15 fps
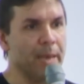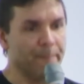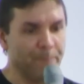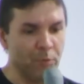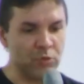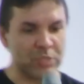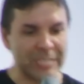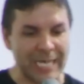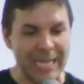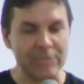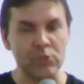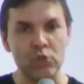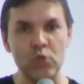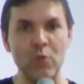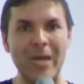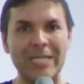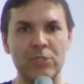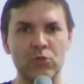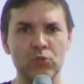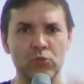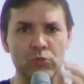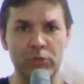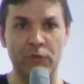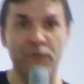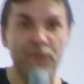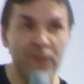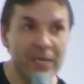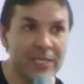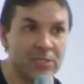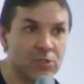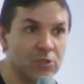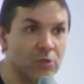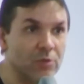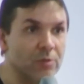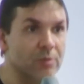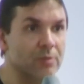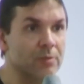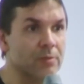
buscando de um assunto difícil,